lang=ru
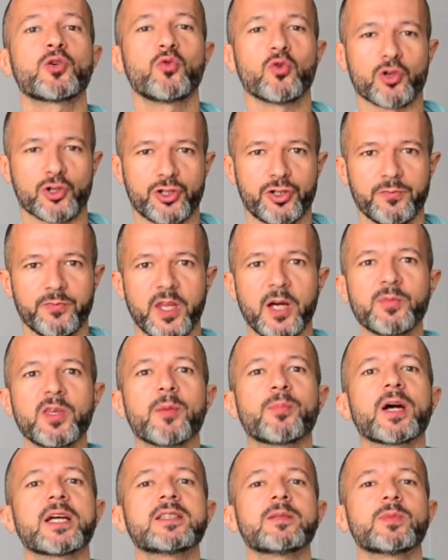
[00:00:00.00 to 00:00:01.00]
Теперь корж. Нам
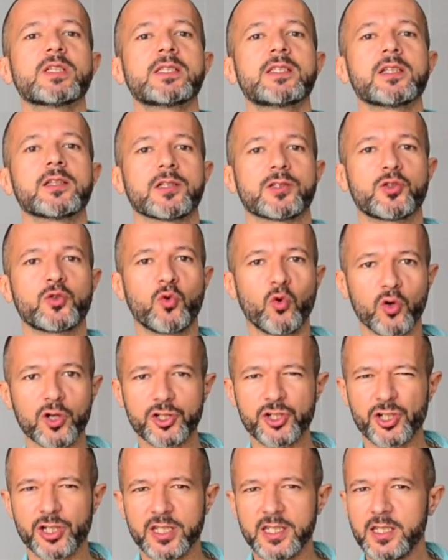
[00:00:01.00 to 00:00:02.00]
необходимо сделать
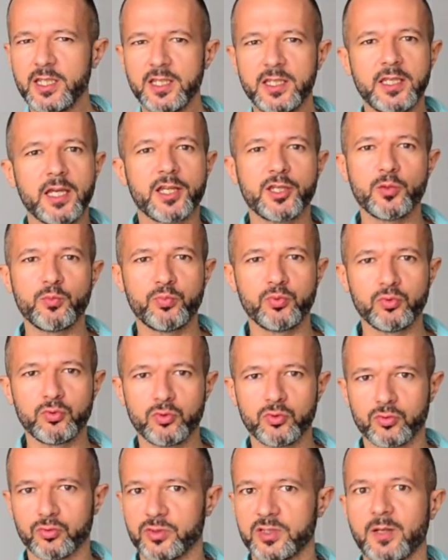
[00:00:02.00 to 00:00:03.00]
корж, и я не
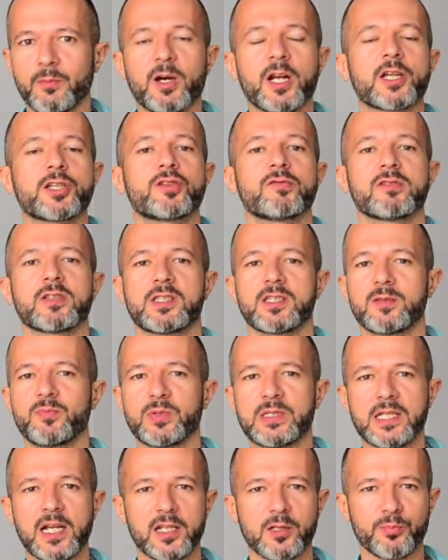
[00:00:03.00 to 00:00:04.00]
буду заморачиваться
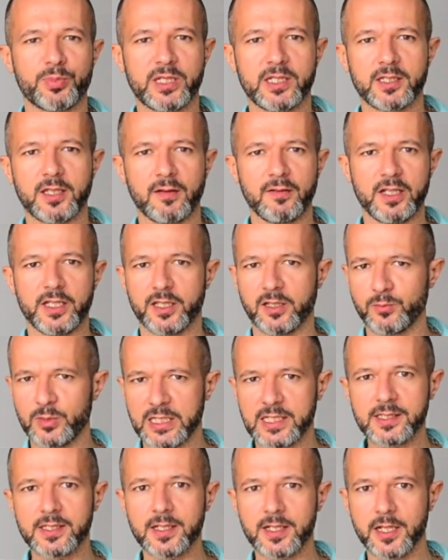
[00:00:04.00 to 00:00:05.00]
специальным приготовлением
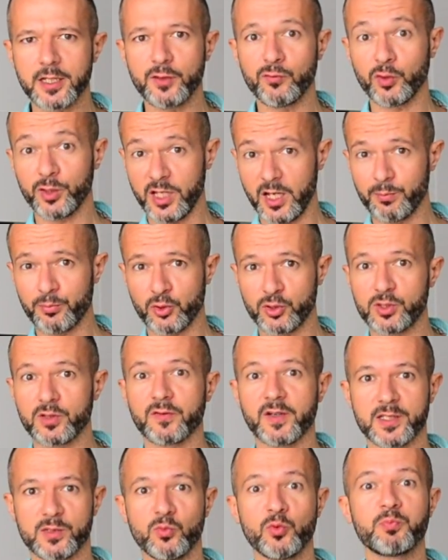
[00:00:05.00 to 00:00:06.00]
теста для него, я
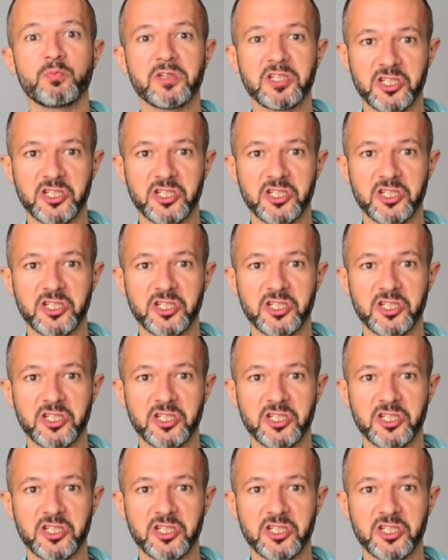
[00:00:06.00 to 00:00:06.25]
просто возьму